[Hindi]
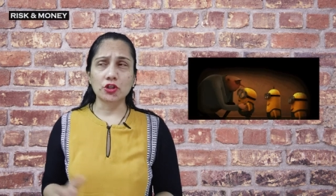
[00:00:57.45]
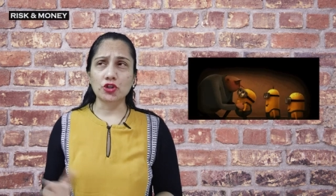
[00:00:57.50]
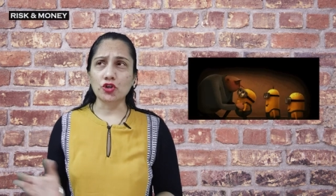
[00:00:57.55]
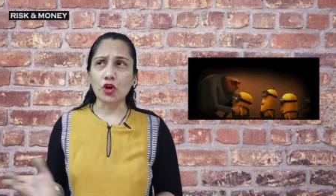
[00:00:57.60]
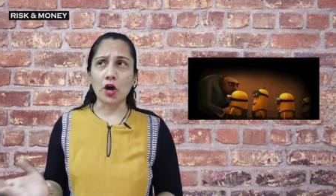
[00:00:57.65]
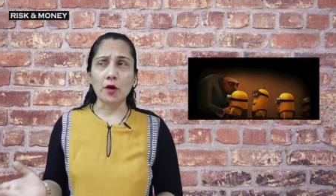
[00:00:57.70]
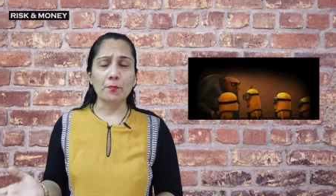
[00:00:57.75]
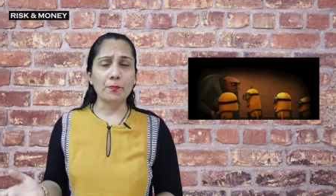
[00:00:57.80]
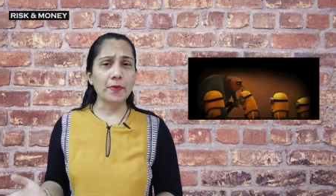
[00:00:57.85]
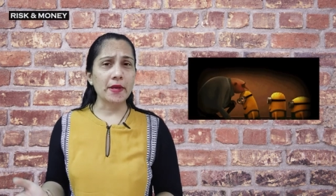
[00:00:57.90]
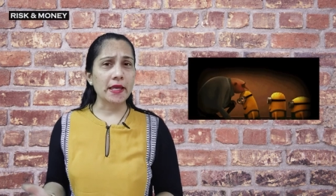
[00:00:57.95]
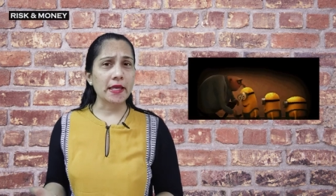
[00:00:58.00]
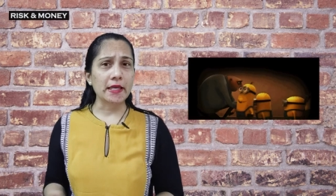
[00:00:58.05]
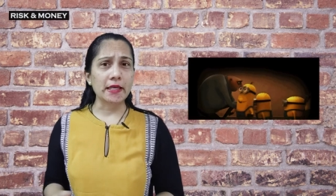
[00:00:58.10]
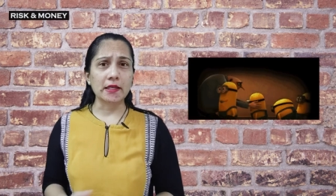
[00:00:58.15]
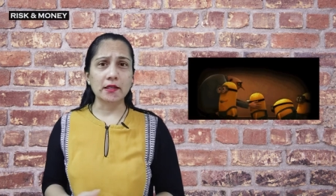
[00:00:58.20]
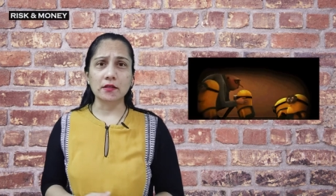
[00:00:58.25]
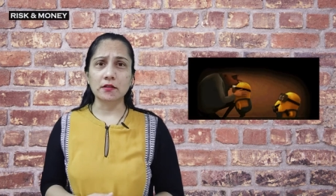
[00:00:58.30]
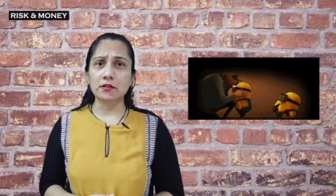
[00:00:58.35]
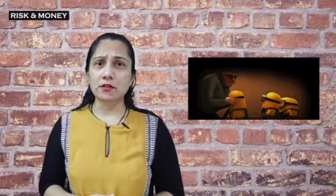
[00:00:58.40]

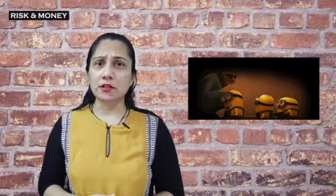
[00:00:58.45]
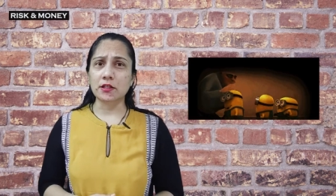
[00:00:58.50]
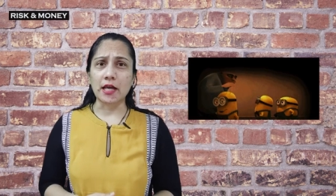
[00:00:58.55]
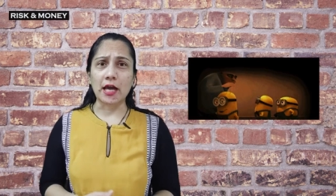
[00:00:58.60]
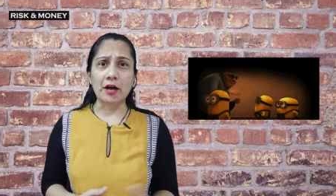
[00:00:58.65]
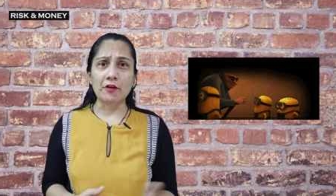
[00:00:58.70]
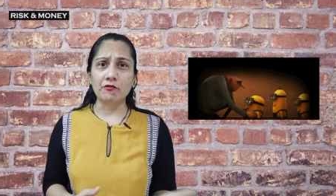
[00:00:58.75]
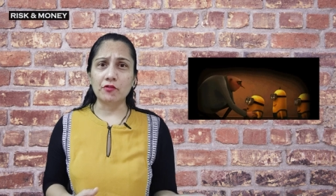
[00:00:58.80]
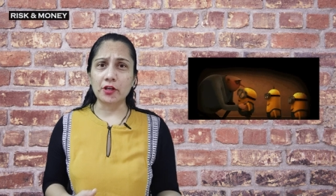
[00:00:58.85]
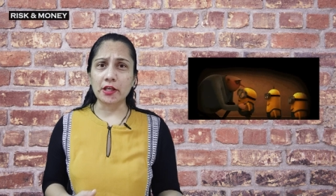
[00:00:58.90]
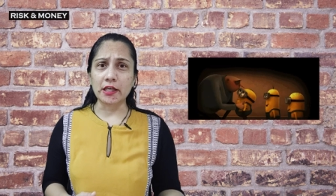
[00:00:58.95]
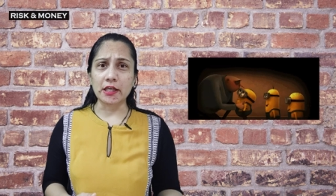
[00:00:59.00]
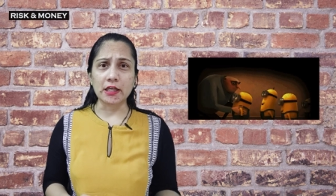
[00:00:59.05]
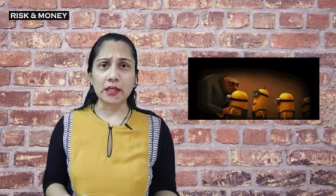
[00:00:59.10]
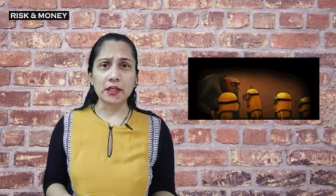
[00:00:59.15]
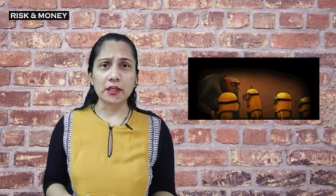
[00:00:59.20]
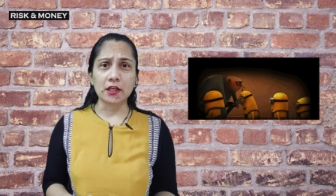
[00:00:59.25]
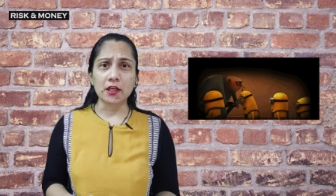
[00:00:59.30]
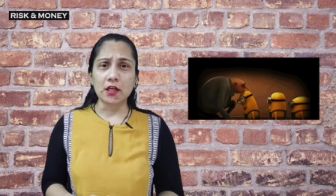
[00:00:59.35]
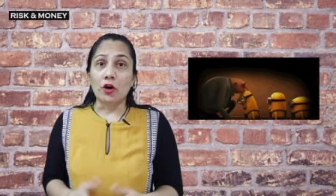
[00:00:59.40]
शॉपिंग
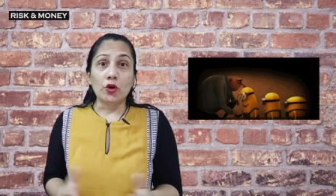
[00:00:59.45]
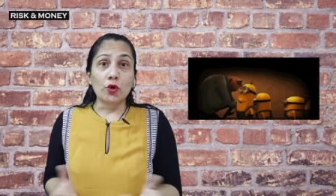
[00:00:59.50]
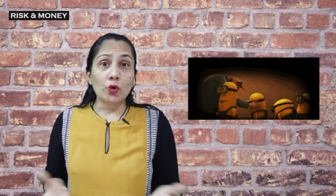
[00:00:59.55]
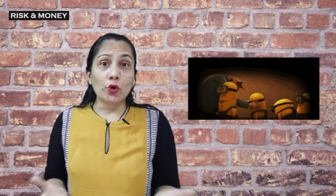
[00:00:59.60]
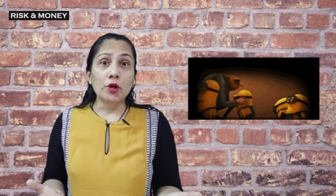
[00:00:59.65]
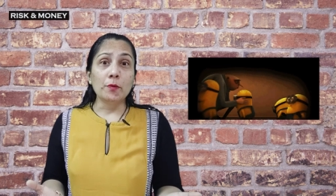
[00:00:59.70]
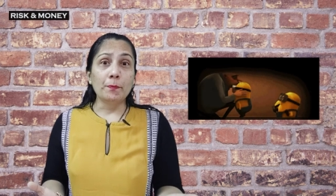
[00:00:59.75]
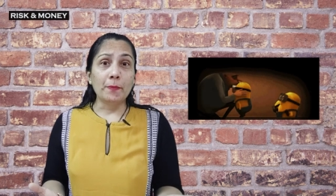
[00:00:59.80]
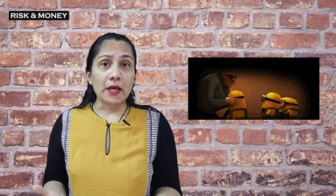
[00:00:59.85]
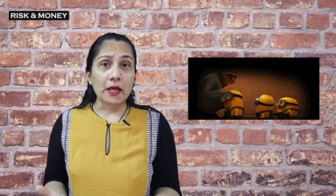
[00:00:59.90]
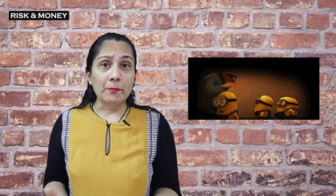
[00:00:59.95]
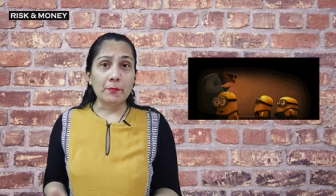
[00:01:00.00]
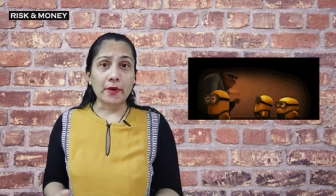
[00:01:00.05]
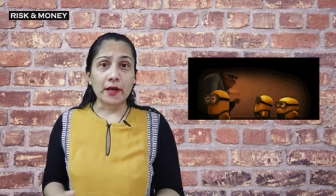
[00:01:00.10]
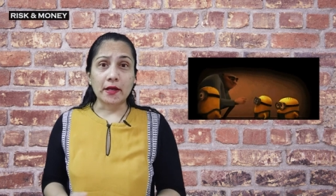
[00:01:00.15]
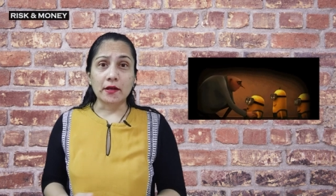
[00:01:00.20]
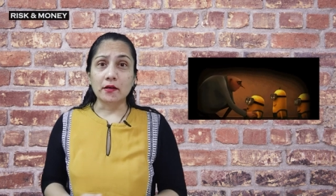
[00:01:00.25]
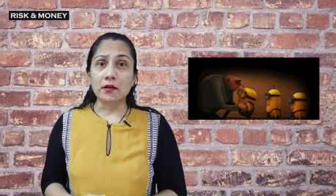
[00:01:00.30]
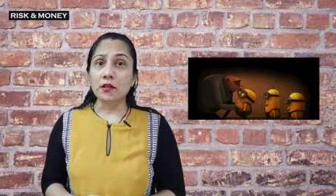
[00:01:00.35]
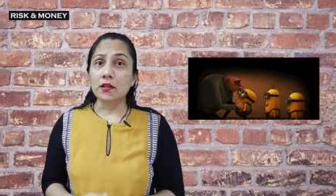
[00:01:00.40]
ट्रैवलिंग लोन
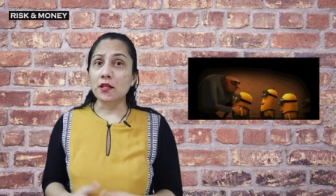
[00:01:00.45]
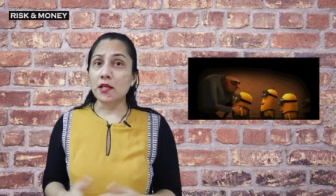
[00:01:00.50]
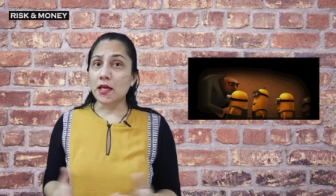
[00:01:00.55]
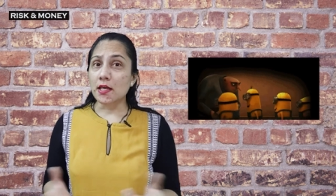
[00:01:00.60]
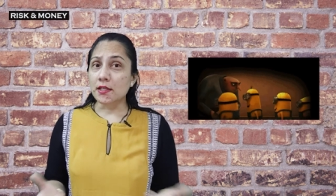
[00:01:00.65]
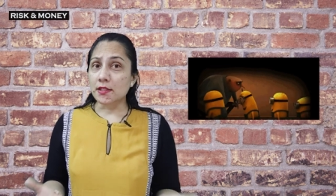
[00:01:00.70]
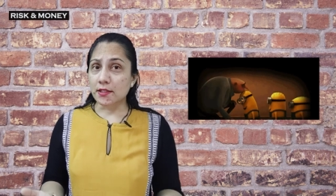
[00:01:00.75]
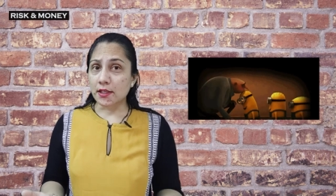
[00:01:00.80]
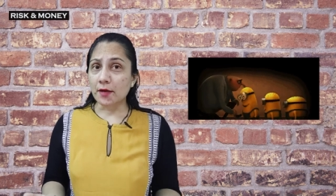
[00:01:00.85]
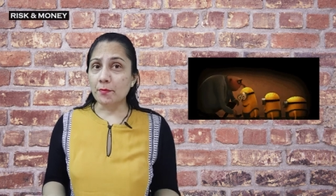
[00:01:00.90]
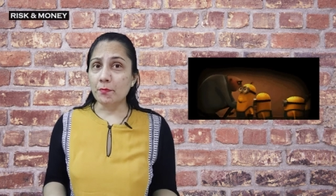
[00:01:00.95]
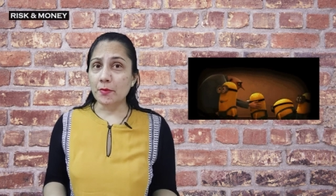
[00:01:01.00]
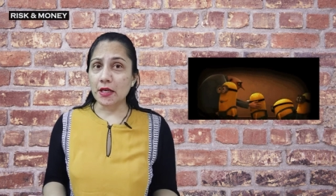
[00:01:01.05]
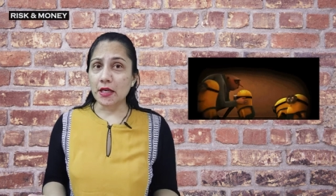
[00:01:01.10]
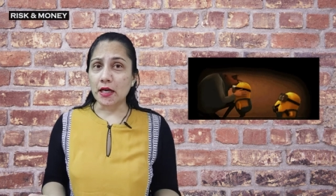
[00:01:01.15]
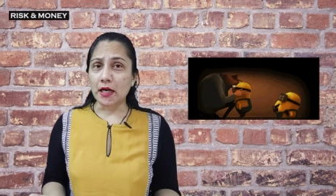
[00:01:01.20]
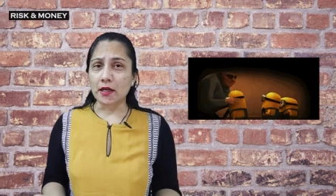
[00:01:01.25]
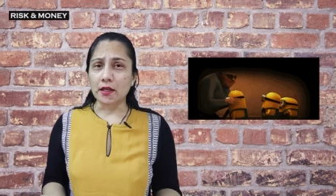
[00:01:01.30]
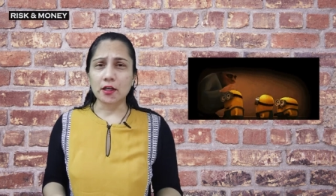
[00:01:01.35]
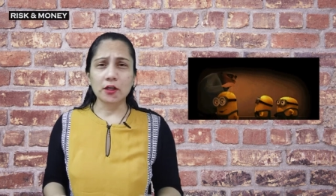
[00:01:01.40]
पेमेंट ये सब
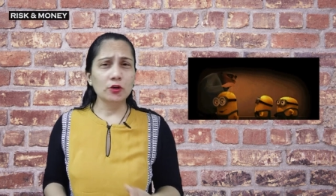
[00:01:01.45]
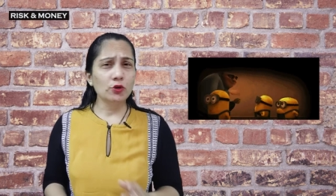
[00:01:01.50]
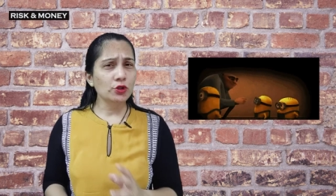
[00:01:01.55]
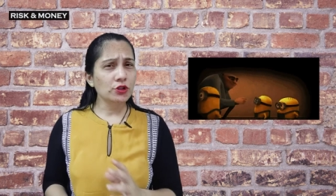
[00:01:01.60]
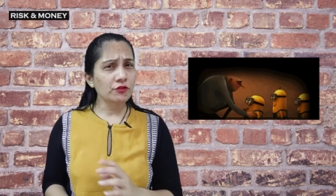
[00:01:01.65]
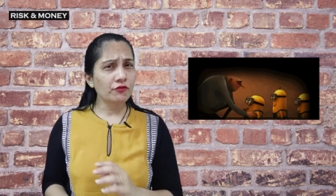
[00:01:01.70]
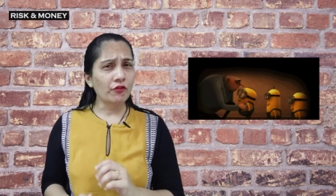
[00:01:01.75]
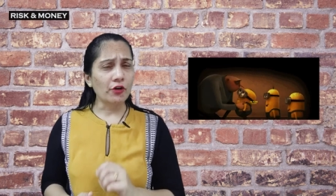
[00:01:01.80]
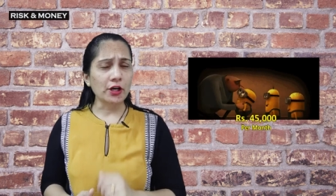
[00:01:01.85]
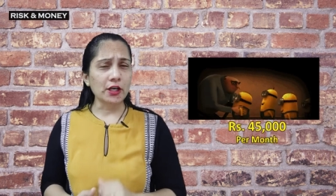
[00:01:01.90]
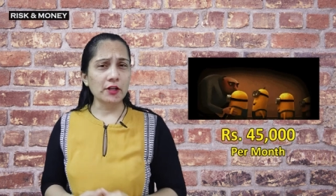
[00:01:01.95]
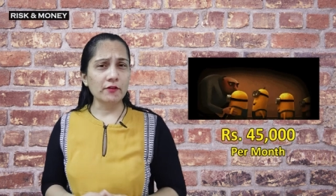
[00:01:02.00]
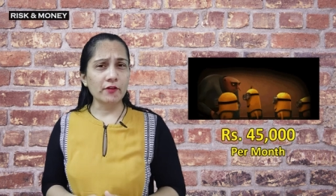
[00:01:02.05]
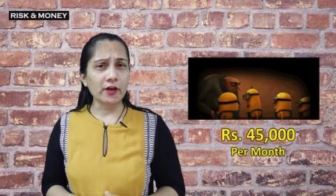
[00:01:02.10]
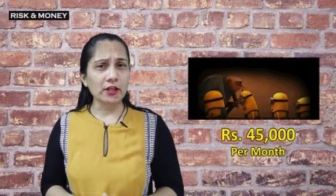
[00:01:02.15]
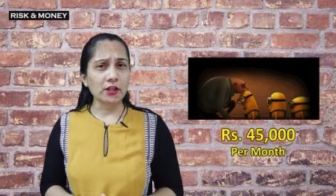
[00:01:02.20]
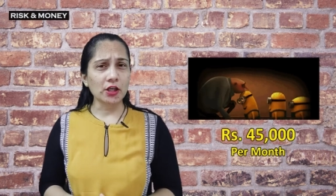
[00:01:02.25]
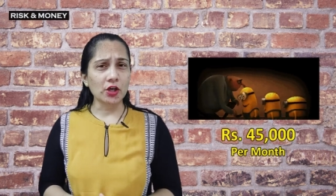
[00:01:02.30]
मिलाकर कुछ फोर्टी